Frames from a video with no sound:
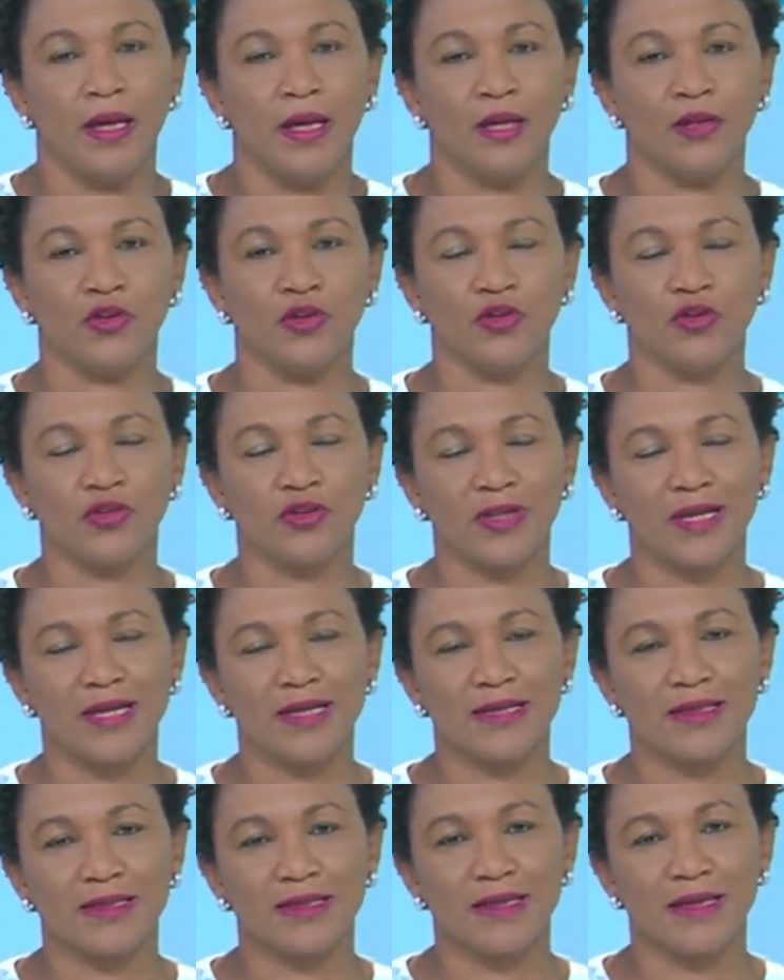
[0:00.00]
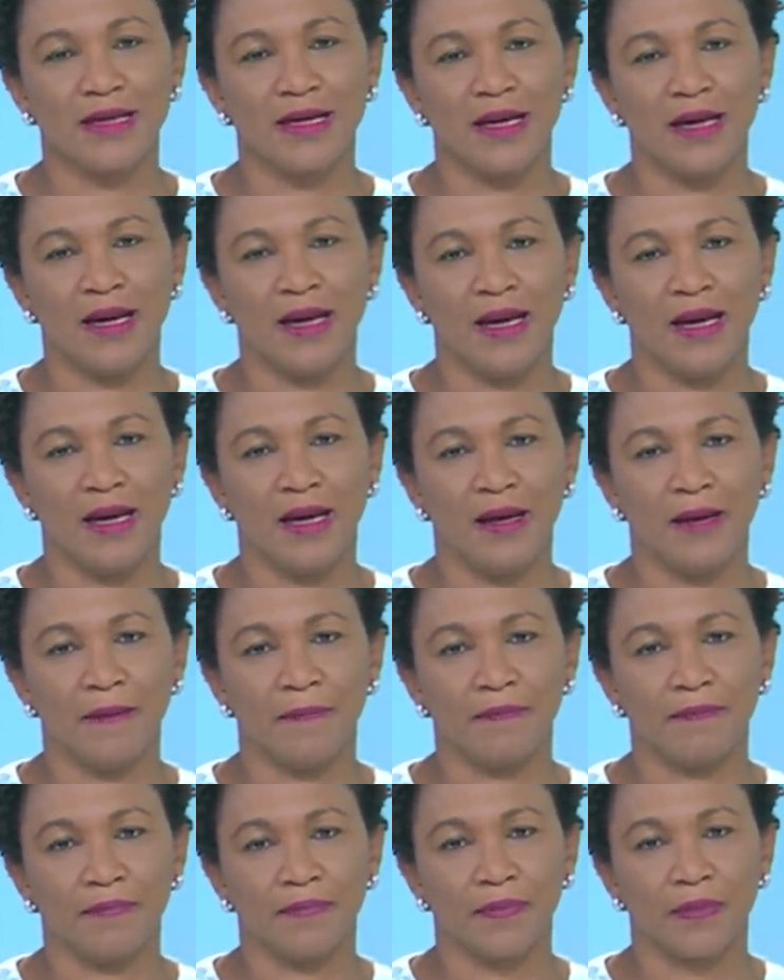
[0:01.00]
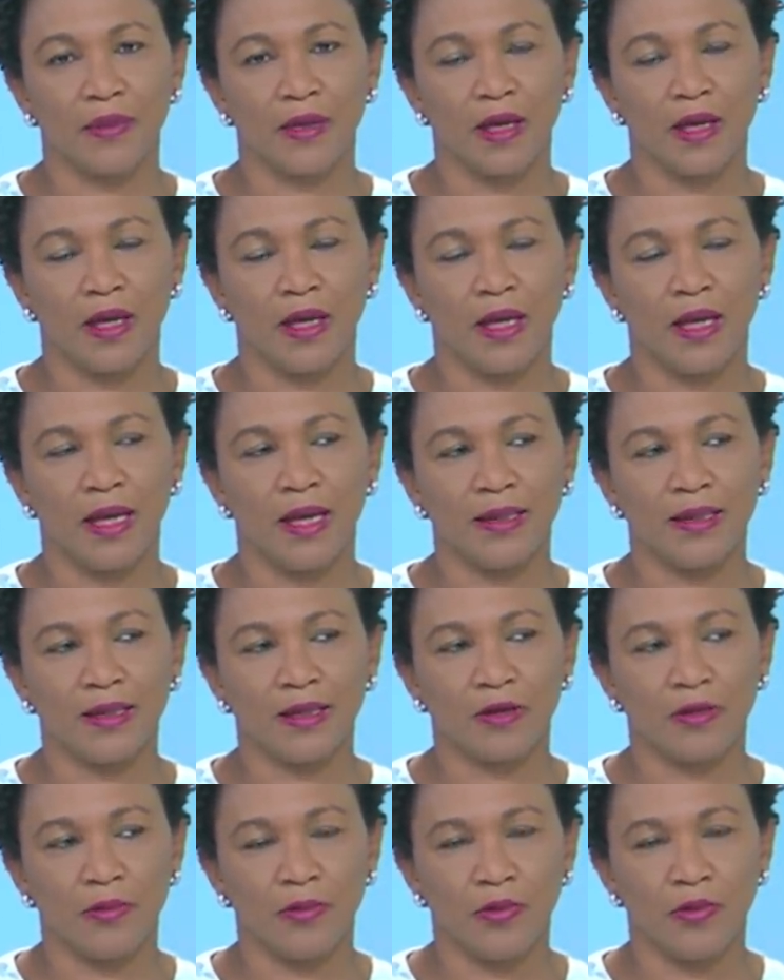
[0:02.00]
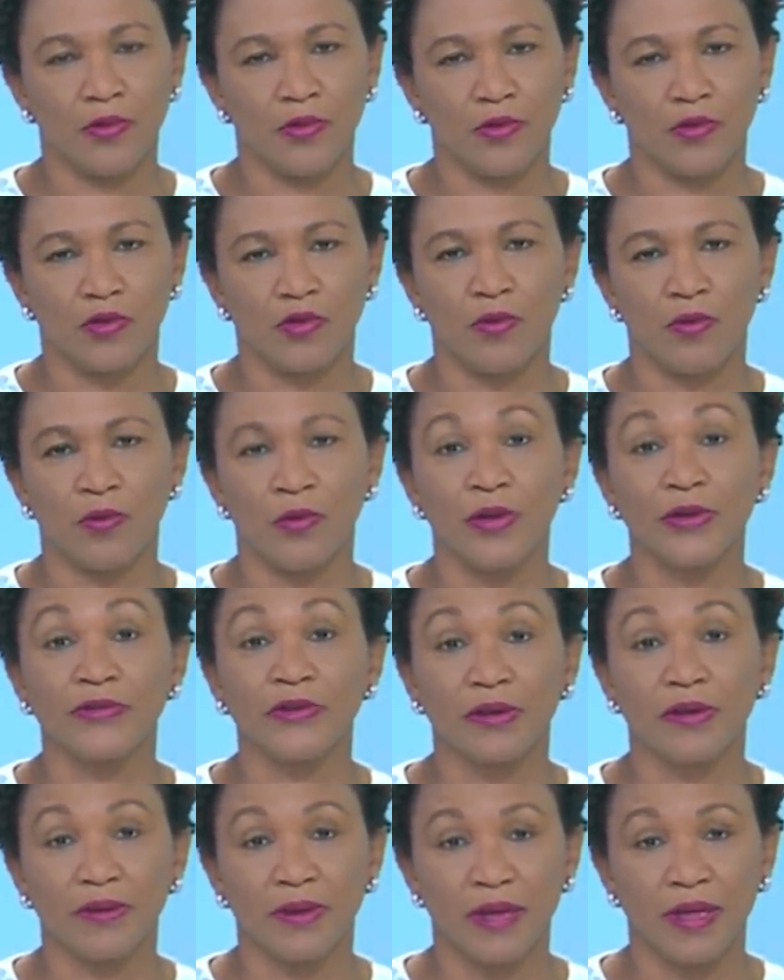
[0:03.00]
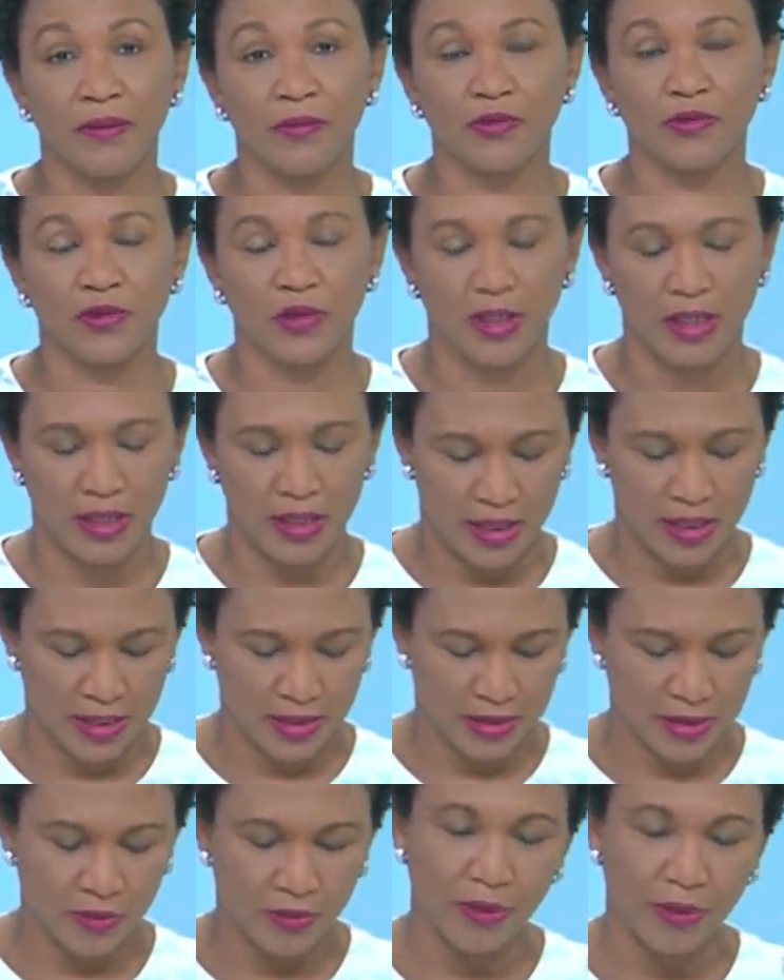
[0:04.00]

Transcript: Entonces, eh, la gente como, ese que veíamos ahí, que según la